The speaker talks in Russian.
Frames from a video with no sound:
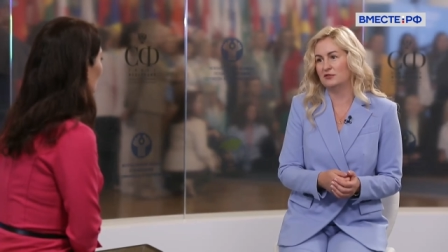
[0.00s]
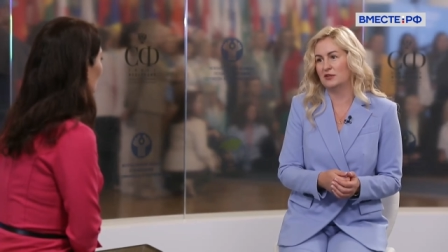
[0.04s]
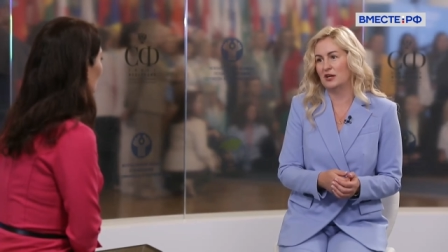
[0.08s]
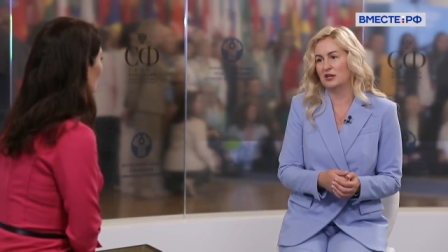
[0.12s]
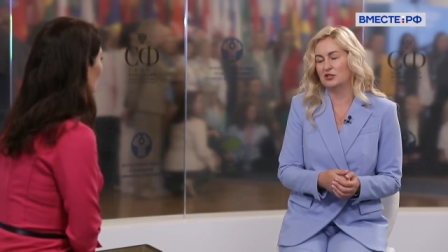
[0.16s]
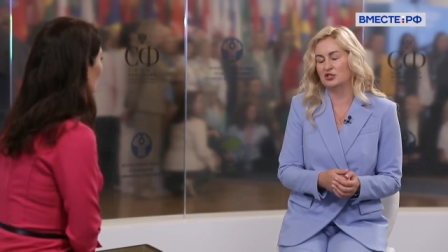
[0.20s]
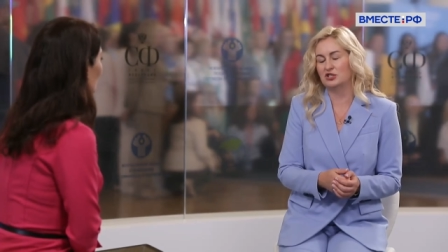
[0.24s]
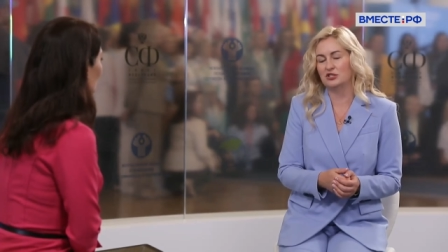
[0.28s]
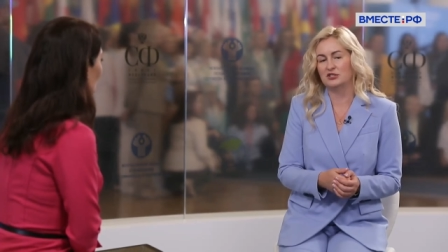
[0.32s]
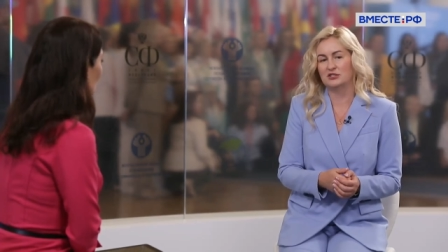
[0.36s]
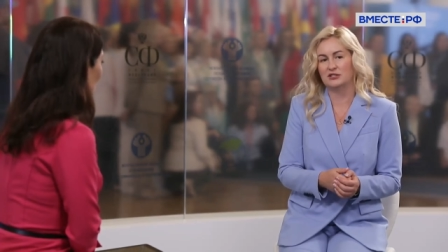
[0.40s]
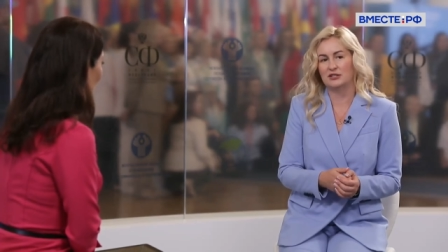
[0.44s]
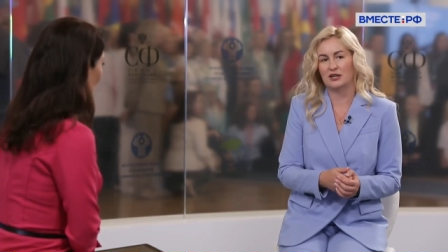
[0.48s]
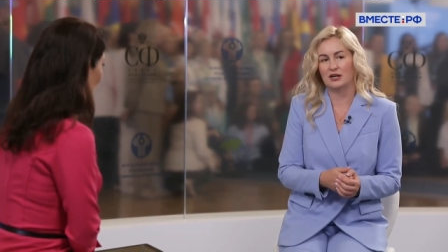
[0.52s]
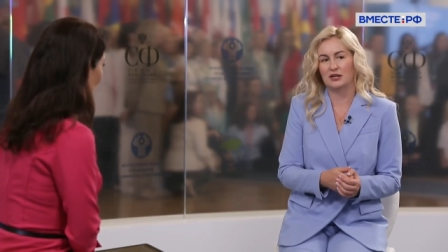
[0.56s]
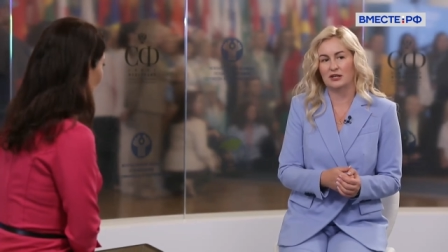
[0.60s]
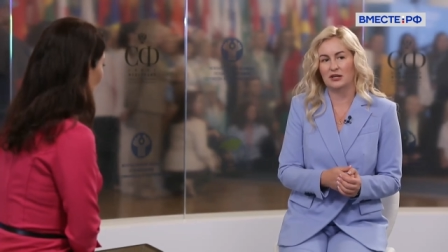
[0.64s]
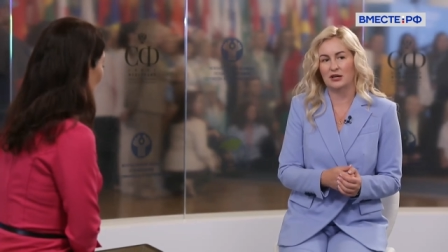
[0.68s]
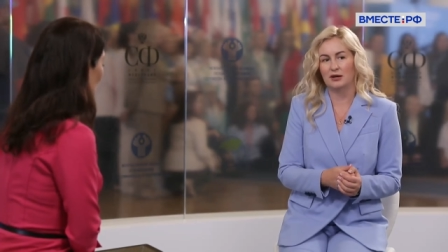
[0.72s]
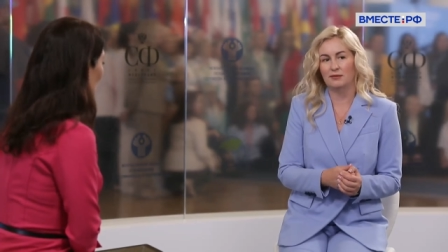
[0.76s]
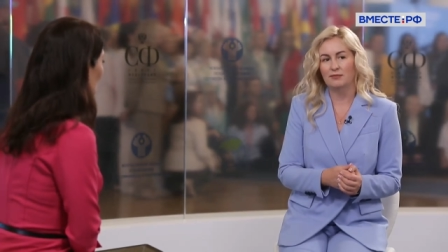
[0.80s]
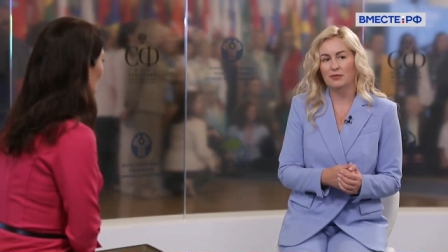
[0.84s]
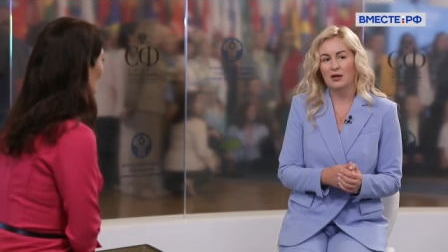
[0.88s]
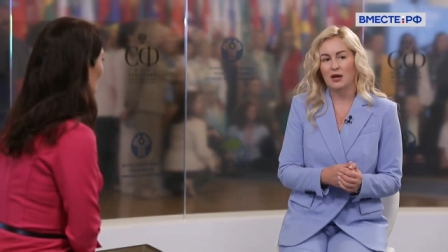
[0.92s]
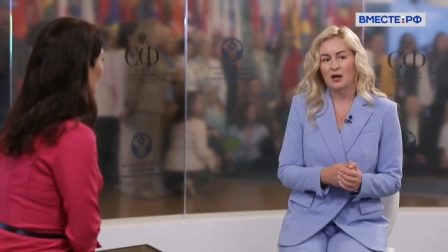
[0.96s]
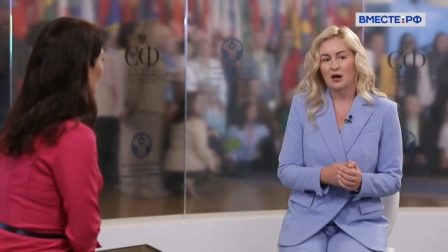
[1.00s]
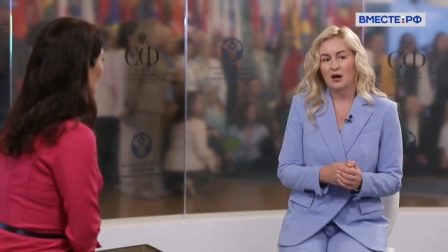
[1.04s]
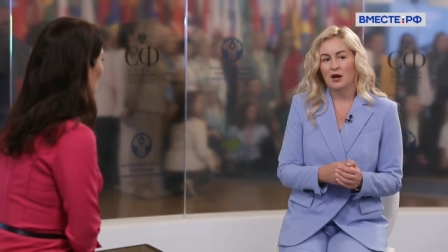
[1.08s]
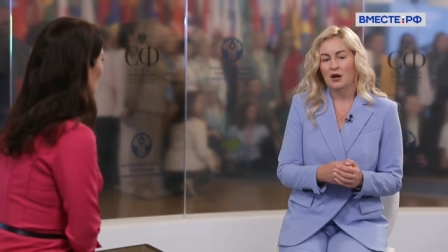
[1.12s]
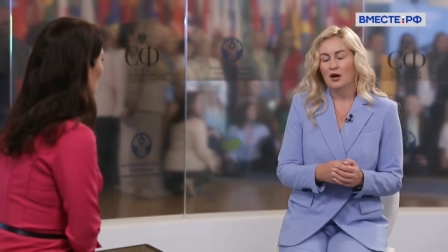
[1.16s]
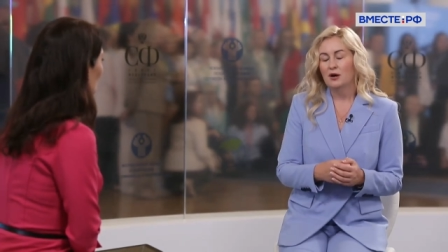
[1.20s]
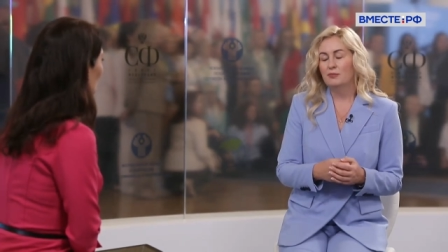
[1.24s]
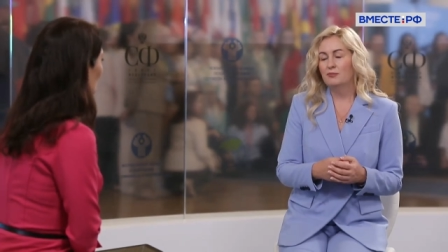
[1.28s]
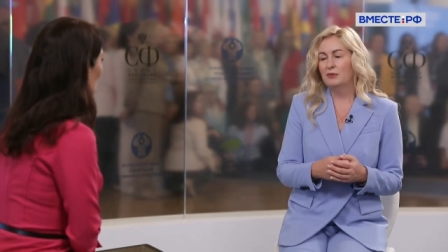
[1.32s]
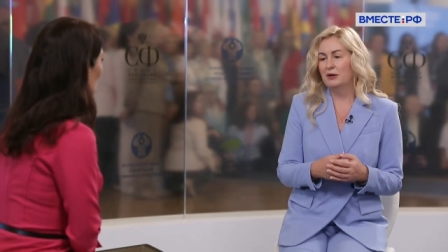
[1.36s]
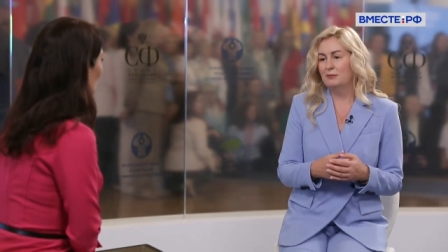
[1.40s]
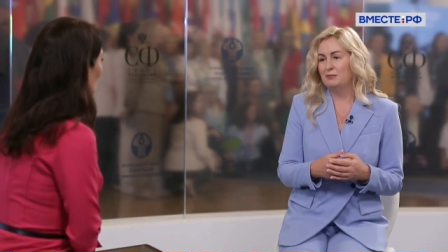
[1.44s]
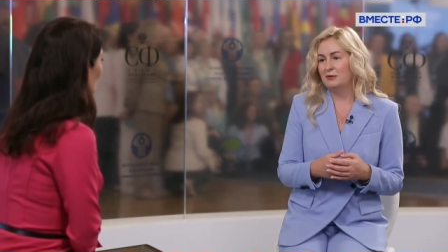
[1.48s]
нашей стране.
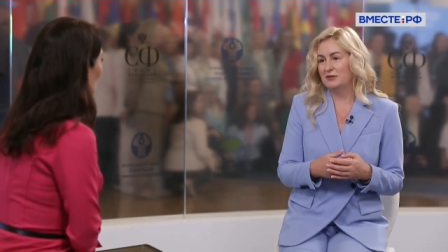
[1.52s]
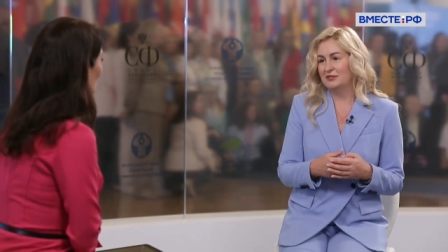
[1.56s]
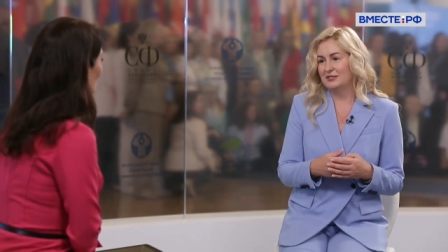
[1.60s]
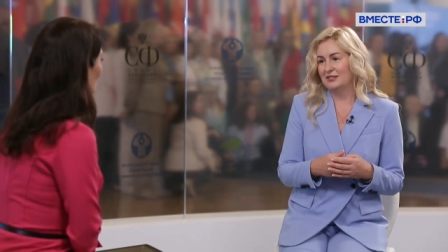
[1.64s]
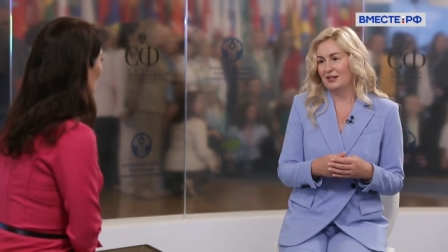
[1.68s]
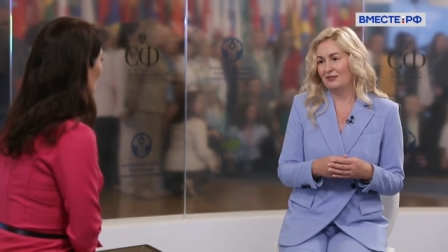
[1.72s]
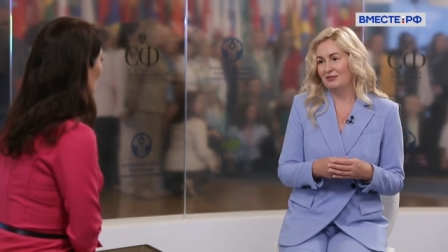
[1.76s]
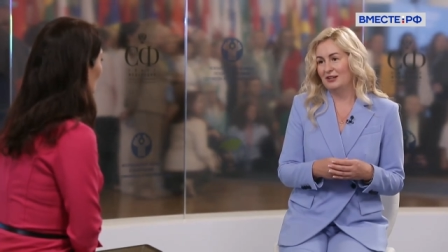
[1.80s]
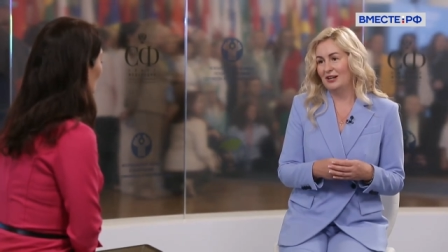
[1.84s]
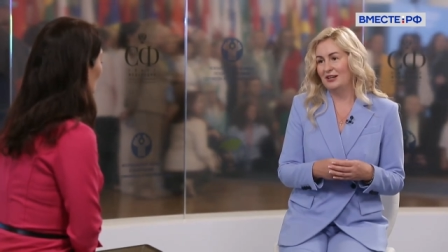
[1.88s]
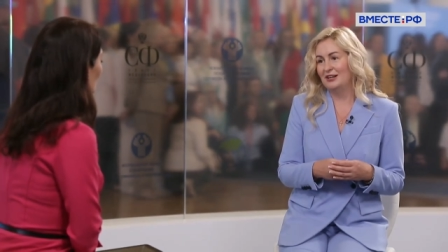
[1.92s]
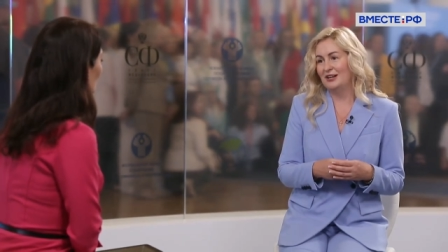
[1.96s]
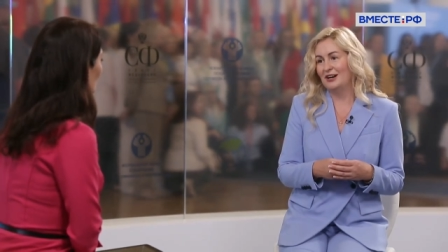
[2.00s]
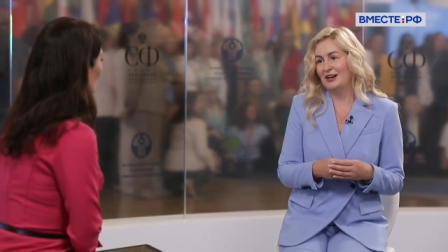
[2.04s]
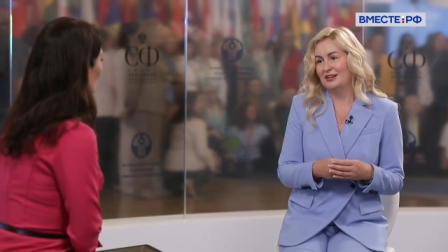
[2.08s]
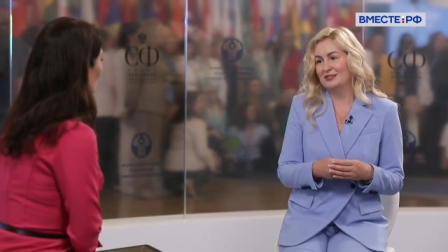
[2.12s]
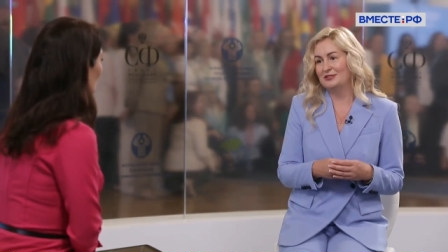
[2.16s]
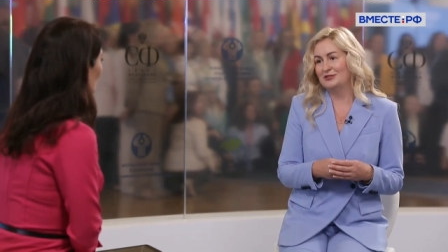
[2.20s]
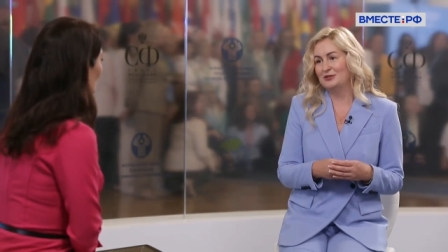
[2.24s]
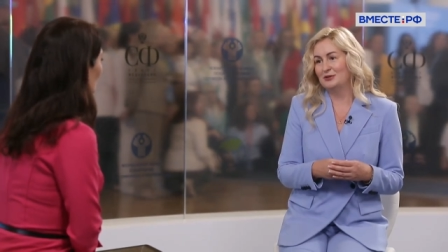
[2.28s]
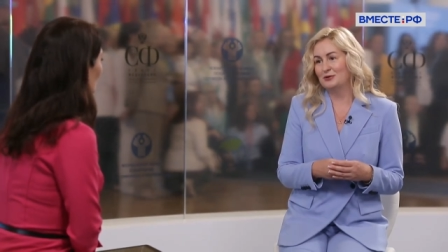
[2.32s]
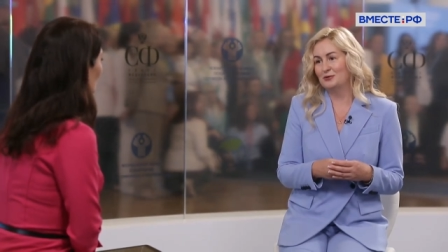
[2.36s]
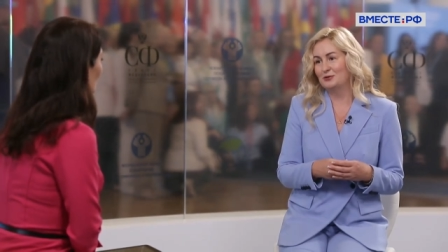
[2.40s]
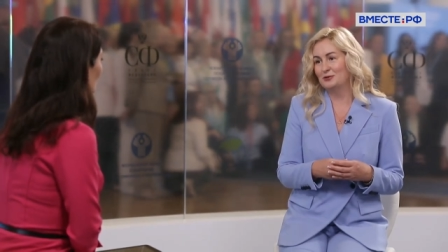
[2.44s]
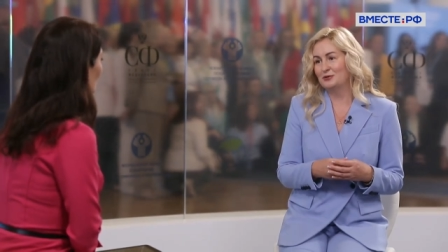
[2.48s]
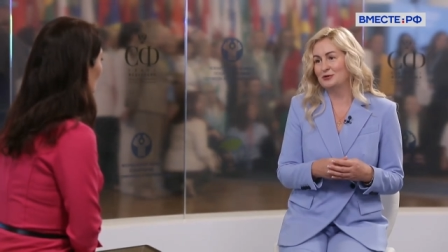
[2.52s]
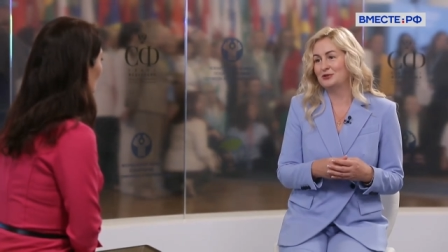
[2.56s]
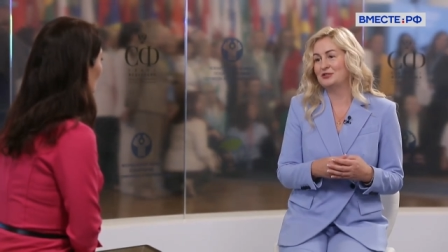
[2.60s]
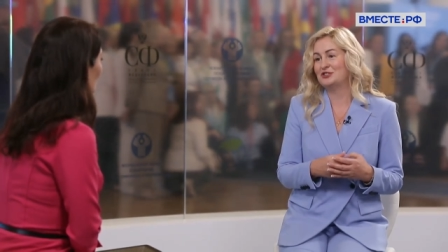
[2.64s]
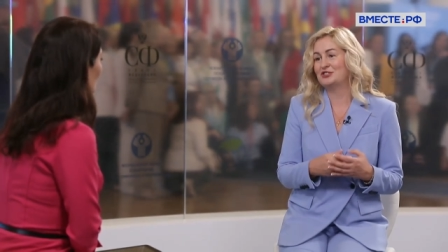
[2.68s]
Мы представляли Арктику с